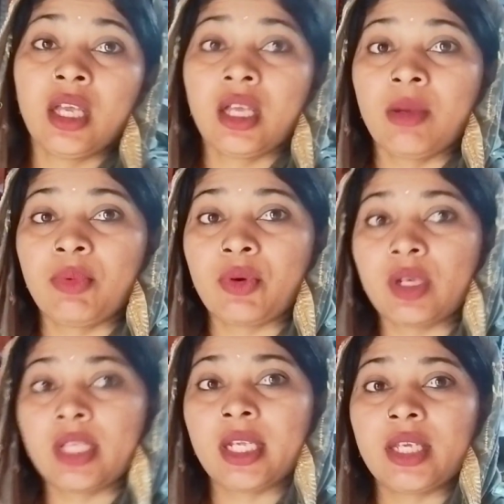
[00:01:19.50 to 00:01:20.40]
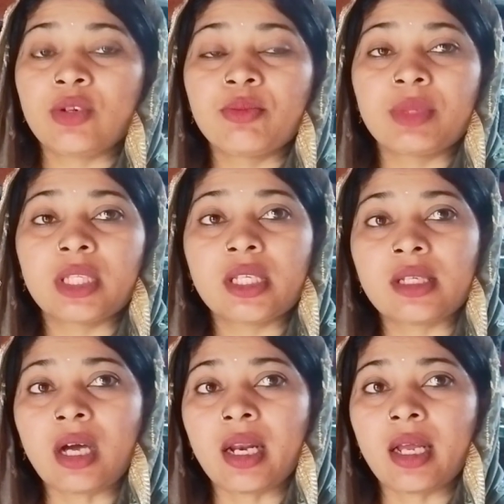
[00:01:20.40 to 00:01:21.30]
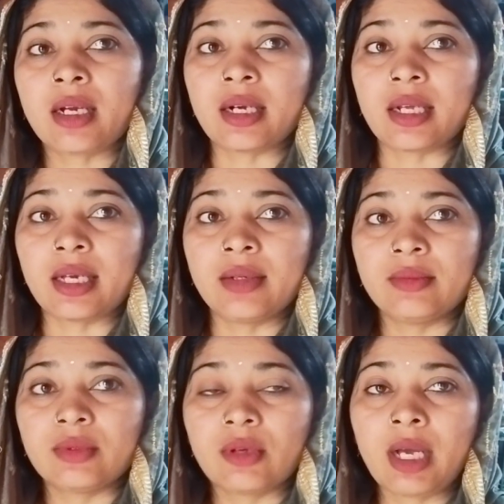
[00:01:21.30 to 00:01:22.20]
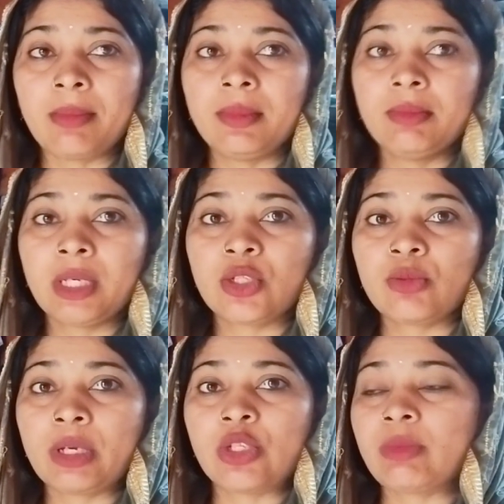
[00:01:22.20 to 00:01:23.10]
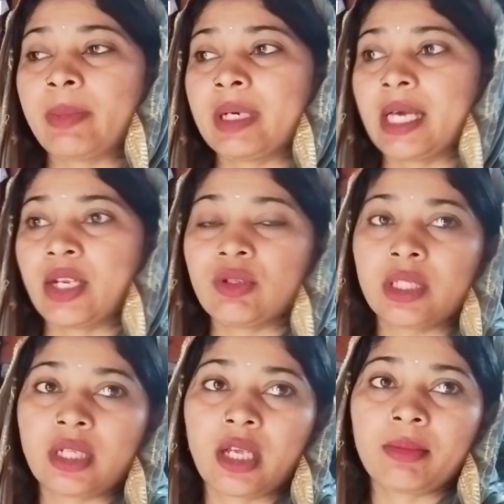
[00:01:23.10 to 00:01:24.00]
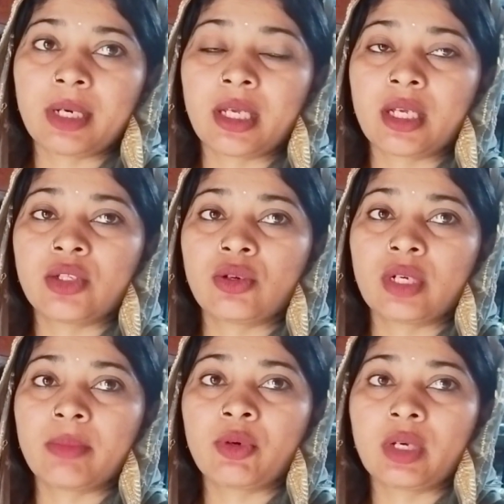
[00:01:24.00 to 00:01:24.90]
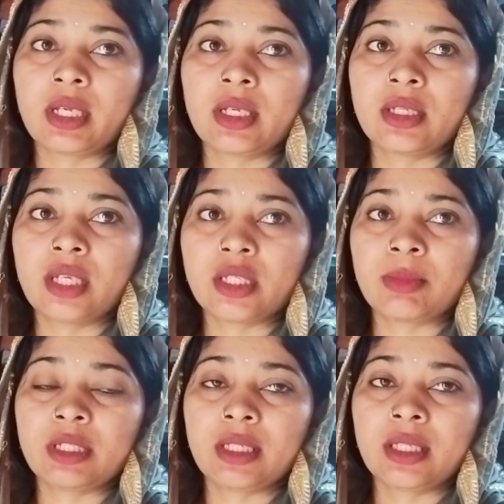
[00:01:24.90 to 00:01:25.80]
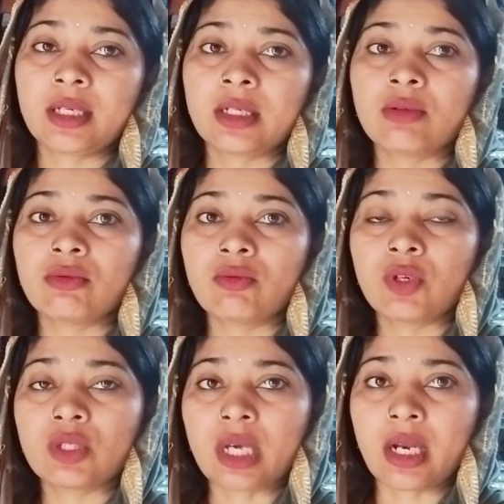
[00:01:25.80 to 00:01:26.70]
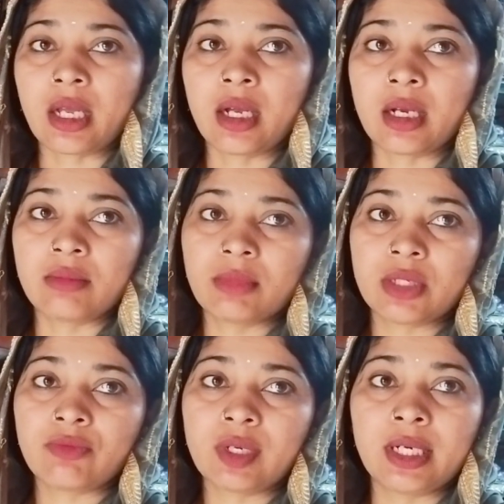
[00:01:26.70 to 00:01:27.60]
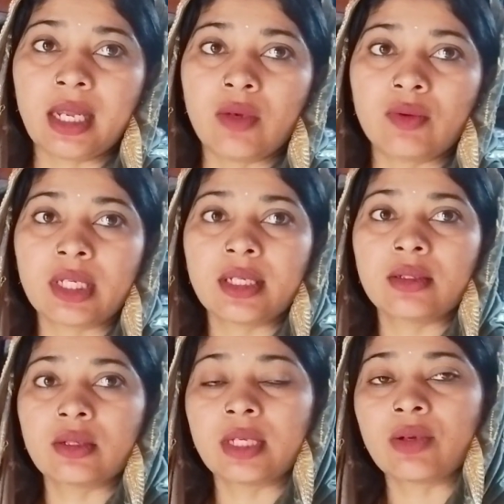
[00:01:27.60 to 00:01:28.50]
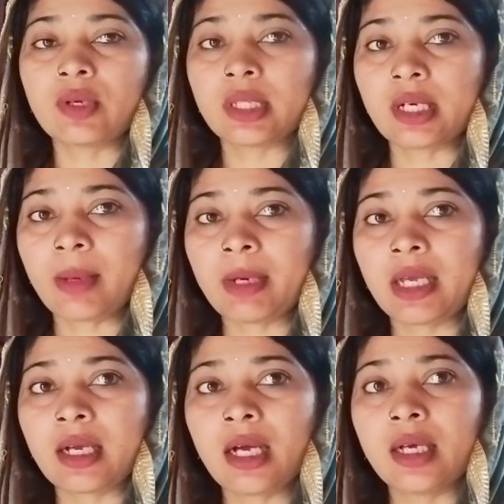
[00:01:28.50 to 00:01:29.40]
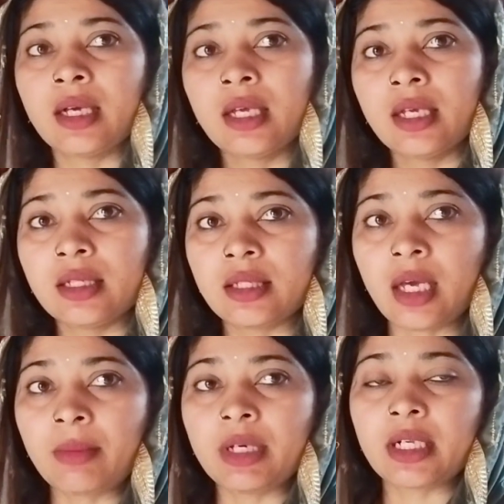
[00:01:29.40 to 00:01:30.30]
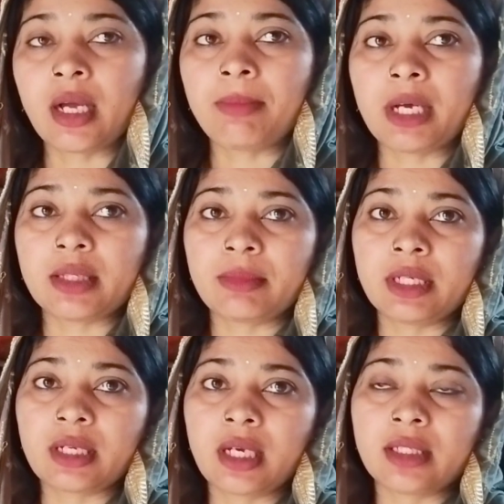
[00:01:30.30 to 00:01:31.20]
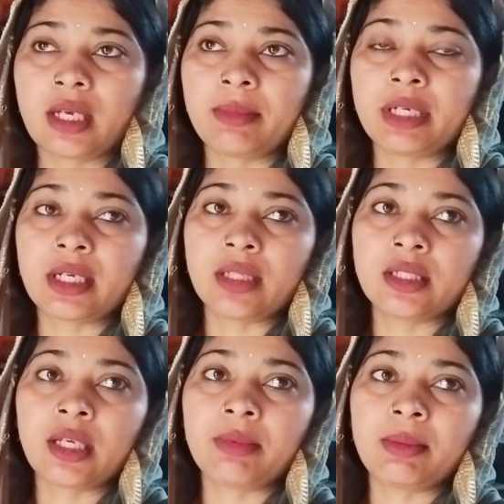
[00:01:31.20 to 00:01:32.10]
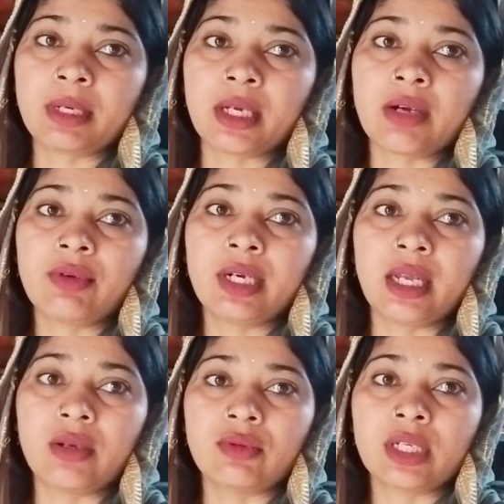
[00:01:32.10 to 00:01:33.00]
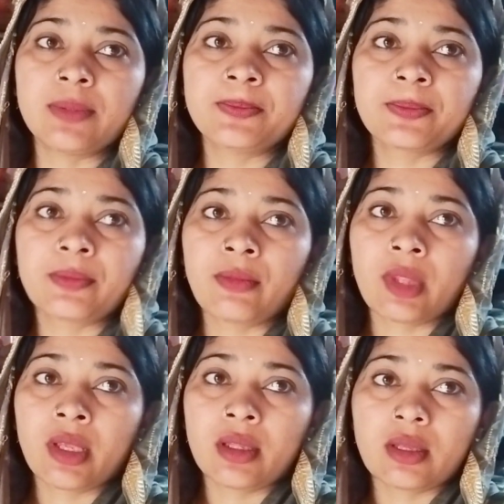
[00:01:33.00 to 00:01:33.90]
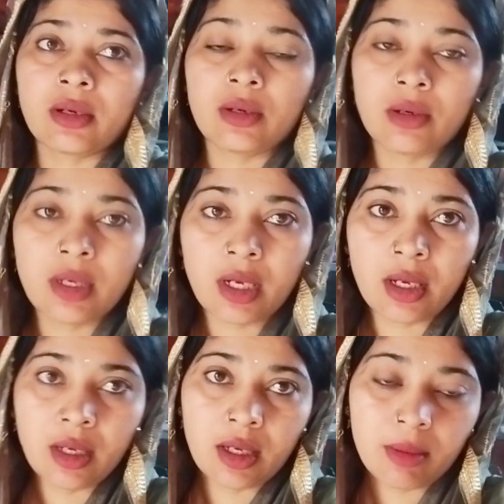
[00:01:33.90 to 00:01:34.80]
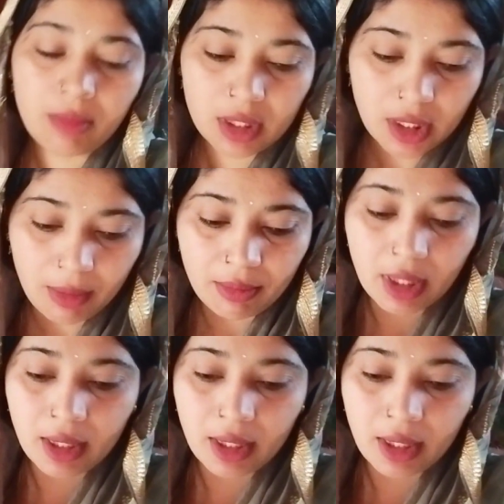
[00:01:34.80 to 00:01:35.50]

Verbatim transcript: फोन लिए लिए घूमी थी सारा कट गया तो अब मैं सुबह सुबह बना रही हूँ जितना भी बनाएगा छोटे मोटे दस बजे तक वो सारा बस वही डालूंगी तो देखो कितना बनाएगा चार मिनट का पाँच मिनट का छः मिनट का जिसा भी बनाएगा वही डालूंगी तो बस अब मैं